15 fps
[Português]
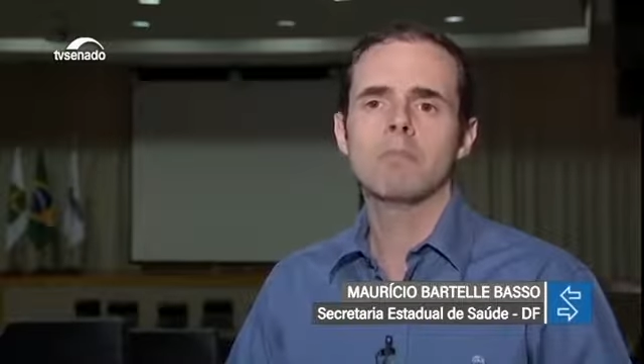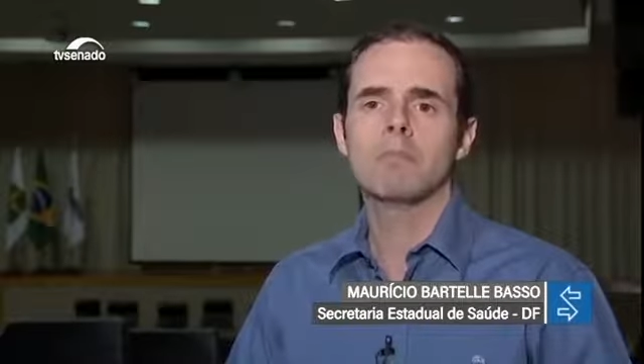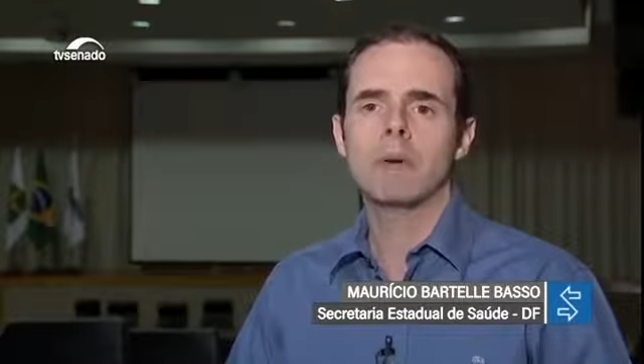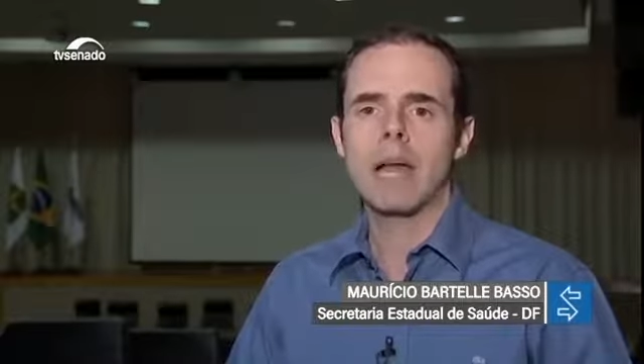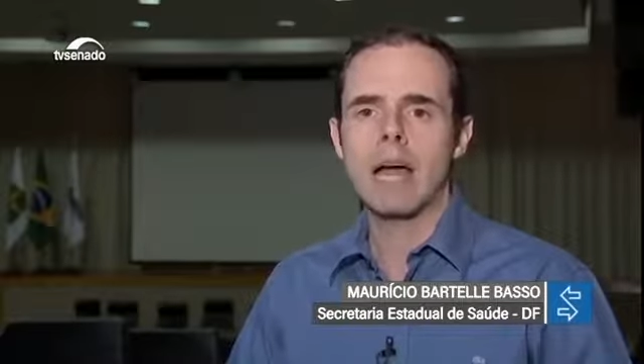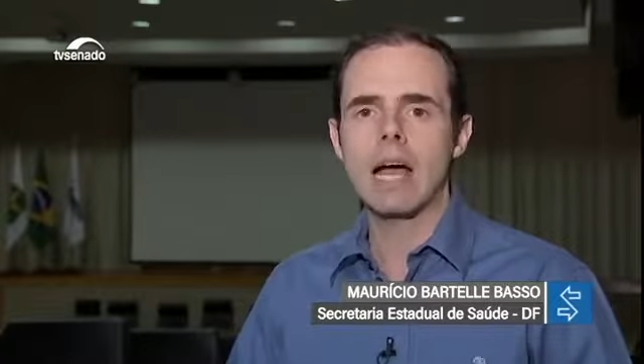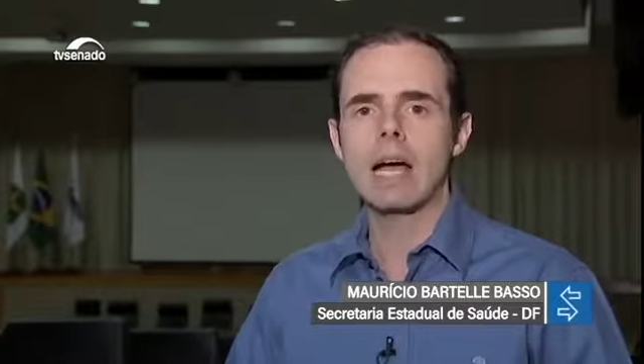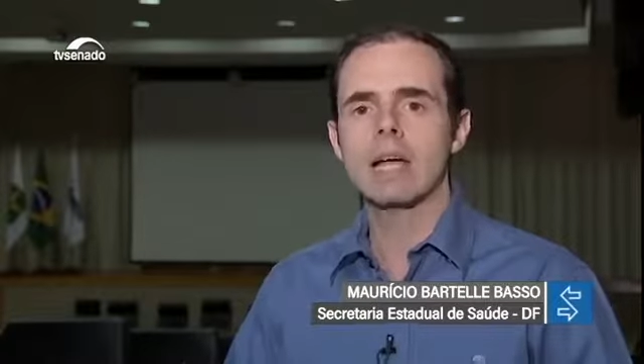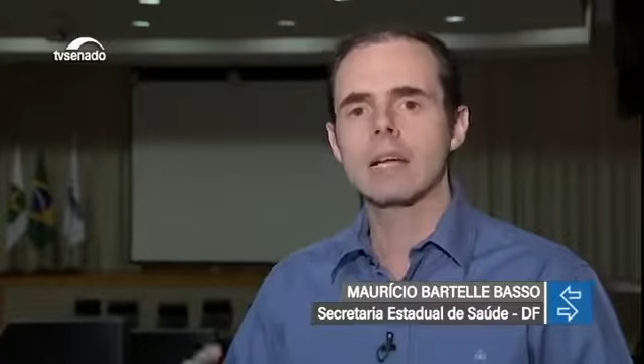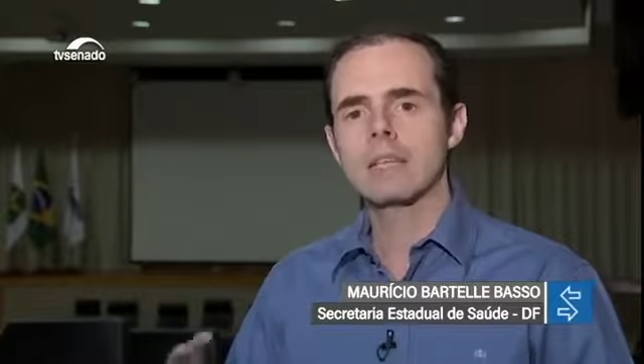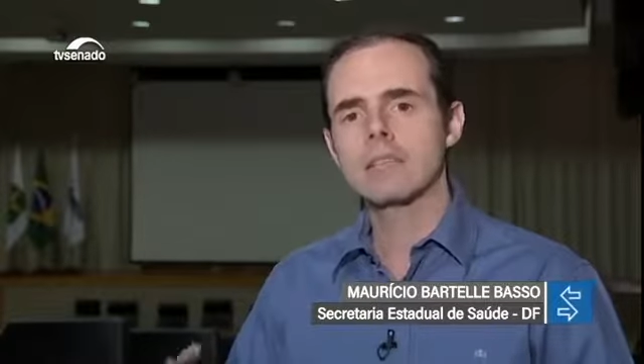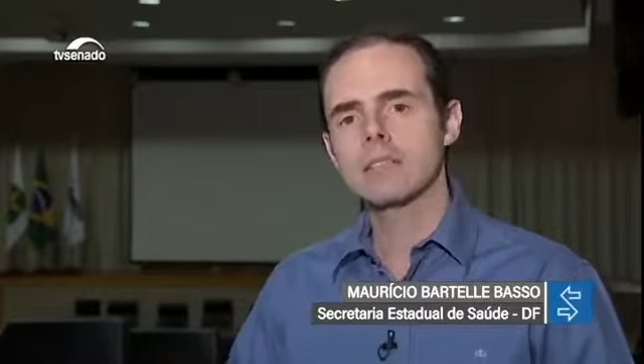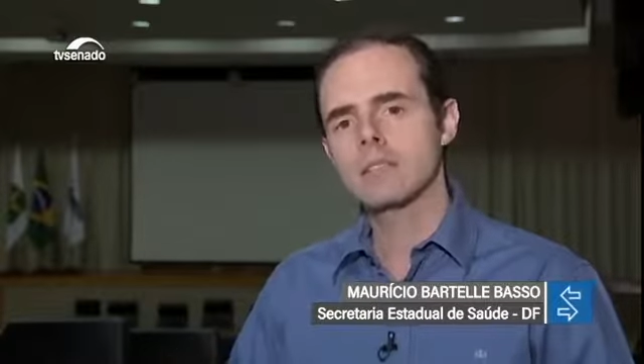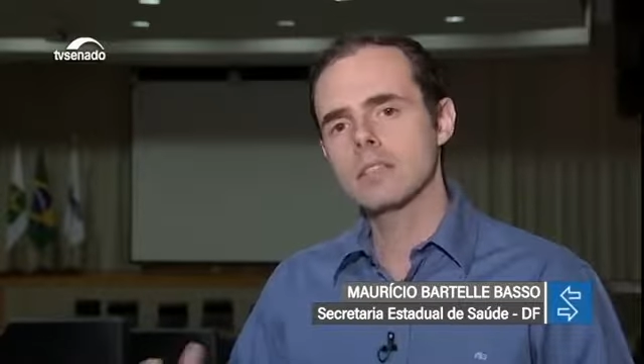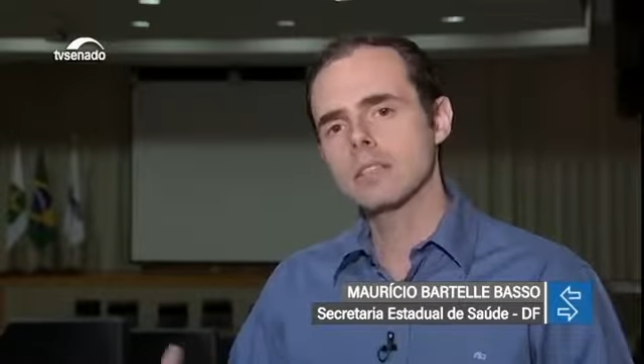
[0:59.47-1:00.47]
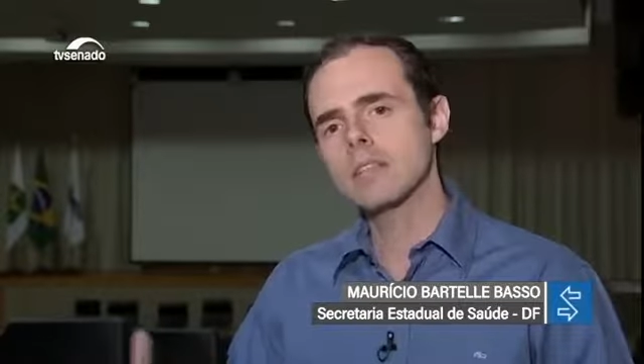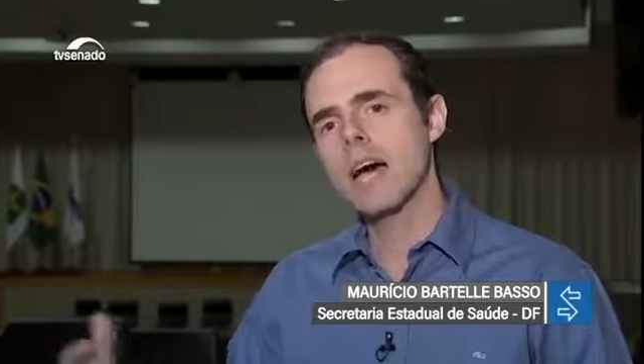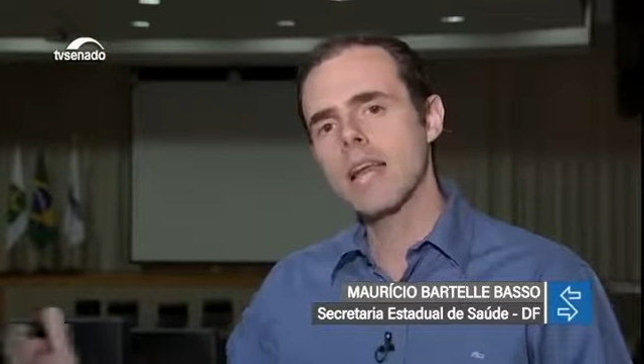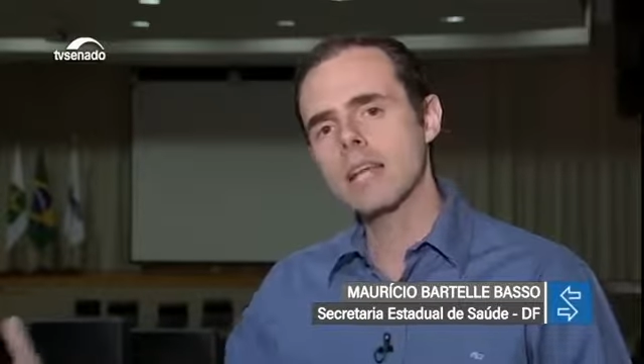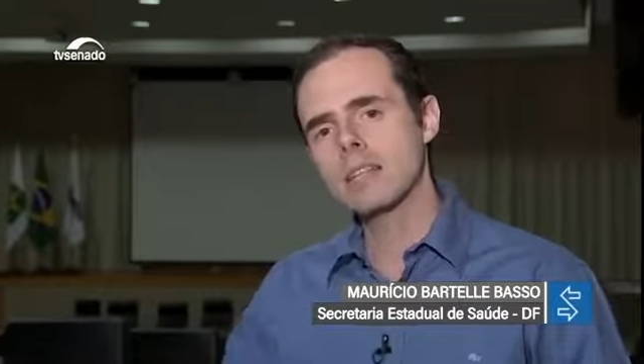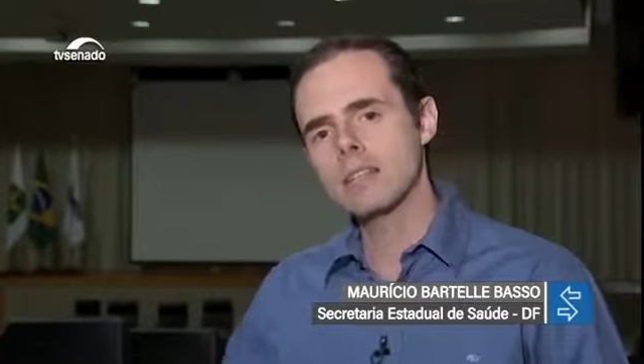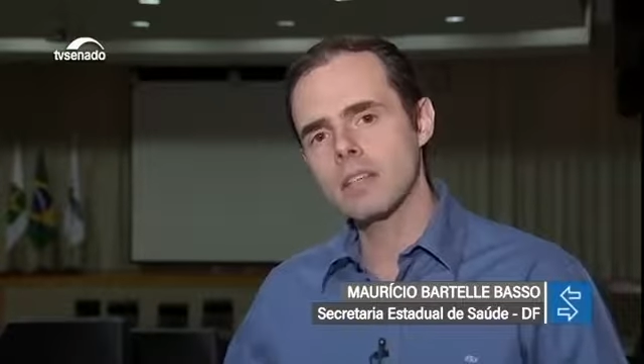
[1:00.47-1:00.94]
para se
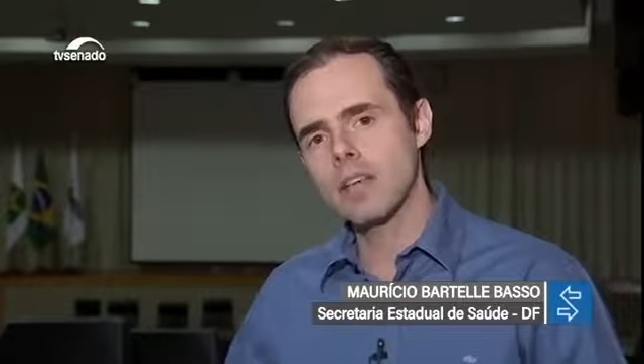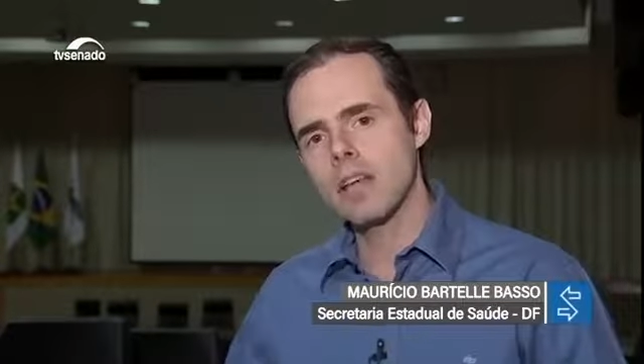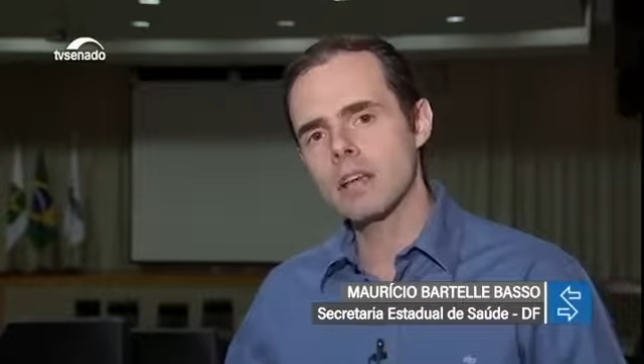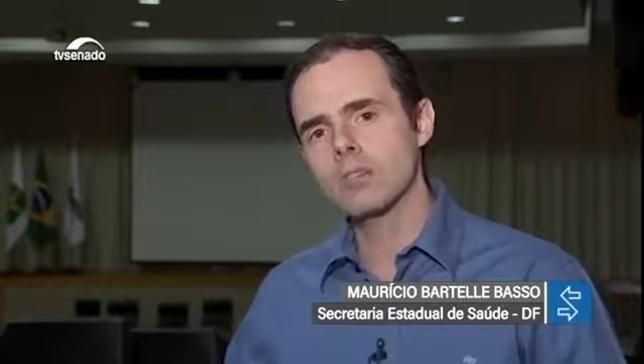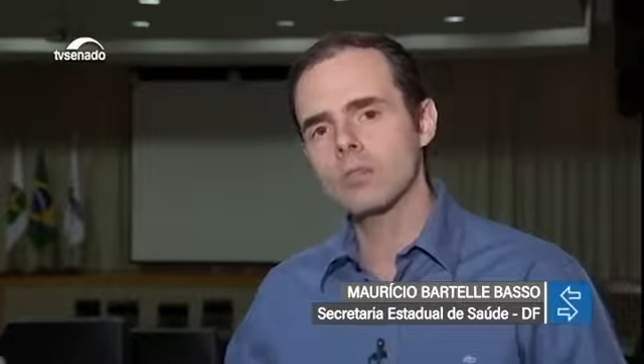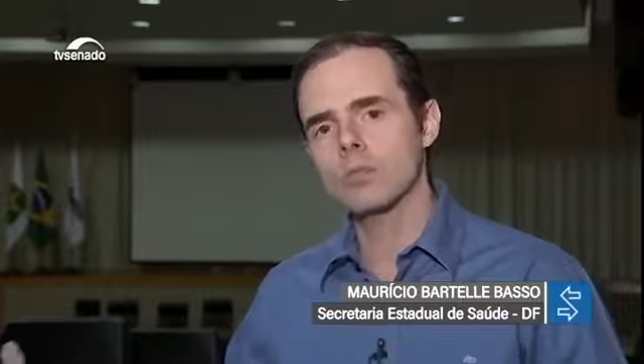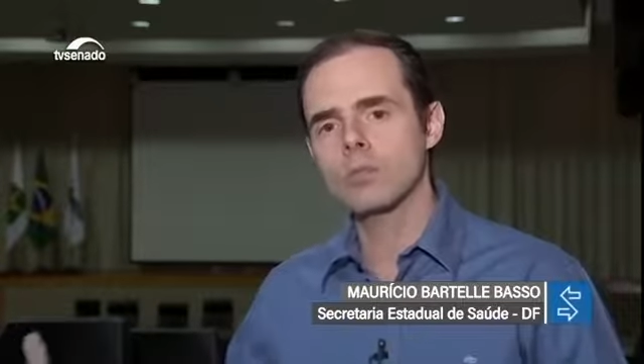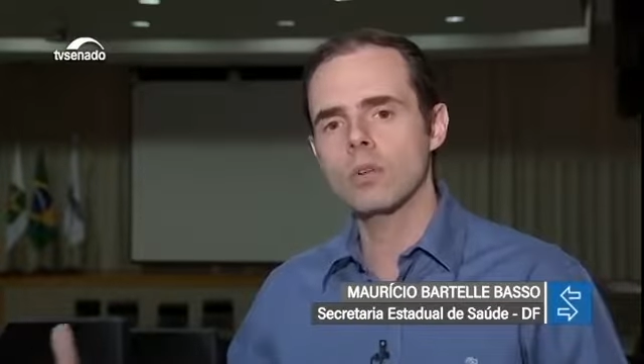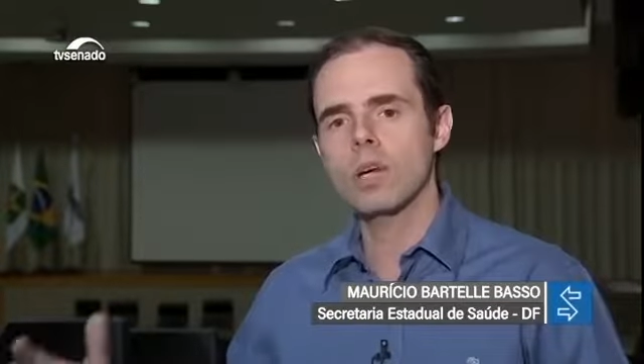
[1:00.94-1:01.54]
dar acesso